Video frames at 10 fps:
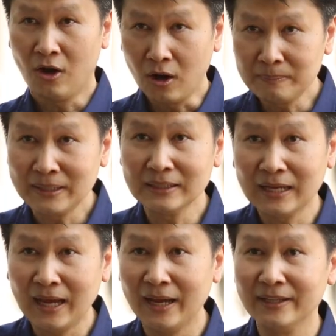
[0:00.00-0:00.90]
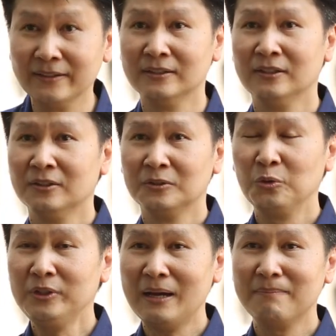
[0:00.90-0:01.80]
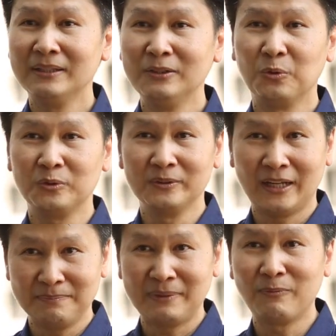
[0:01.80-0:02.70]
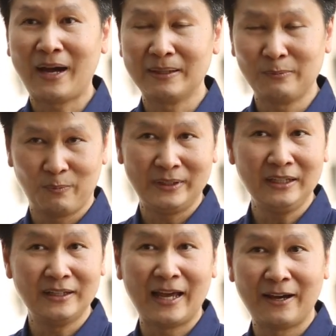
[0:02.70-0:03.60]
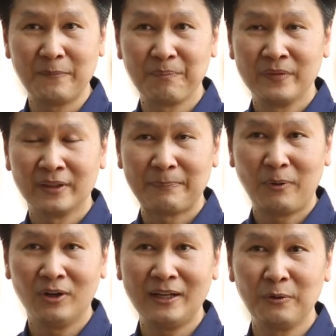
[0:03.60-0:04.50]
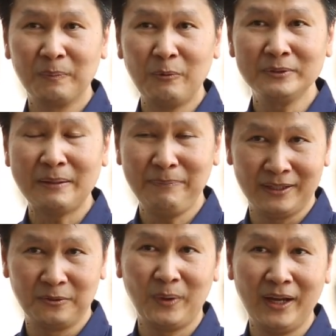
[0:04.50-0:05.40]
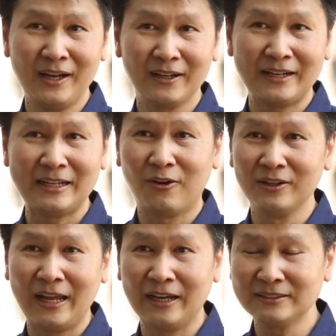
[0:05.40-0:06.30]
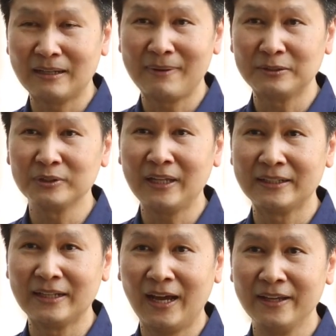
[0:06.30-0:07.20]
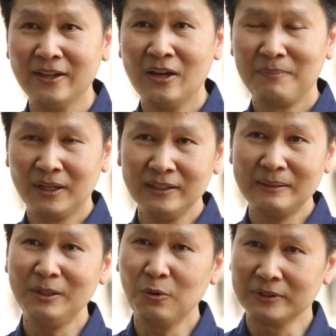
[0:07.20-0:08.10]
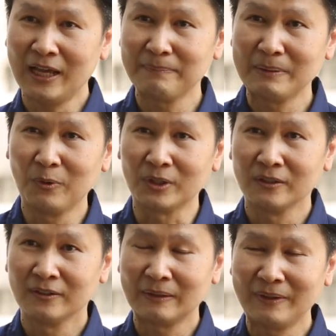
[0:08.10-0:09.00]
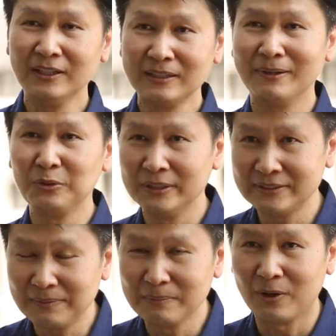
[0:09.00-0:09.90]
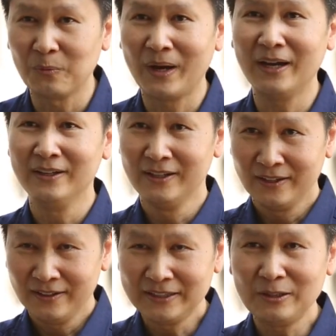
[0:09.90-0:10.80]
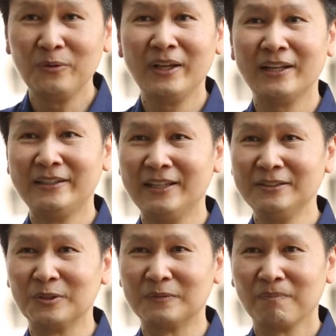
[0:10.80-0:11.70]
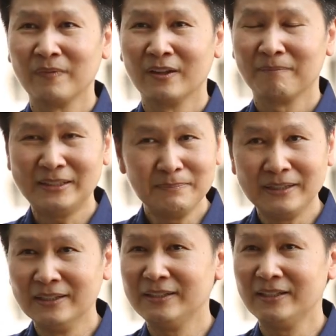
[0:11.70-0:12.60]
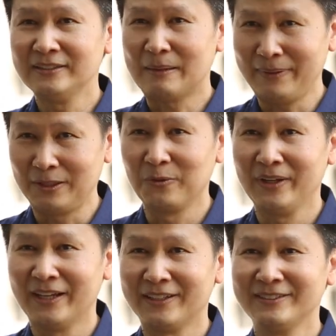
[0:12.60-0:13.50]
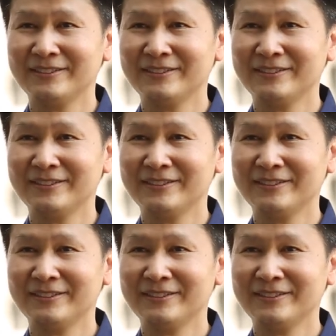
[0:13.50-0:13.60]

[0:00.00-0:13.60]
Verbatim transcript: ออกกำลังกาย ทุกอย่างมันอยู่ตรงนั้นมันวางระบบไว้ดีแล้ว แต่พอเราเข้าใจผิดว่าการเรียนออนไลน์ก็สามารถทดแทนได้ มันก็เลยทำให้หลงทางไปหมดนะครับนั่นคือทำไมยูนิเซยถึงบอกว่าเรียนที่โรงเรียนดีที่สุดไม่จำเป็นจริงๆ อย่าปิดโรงเรียน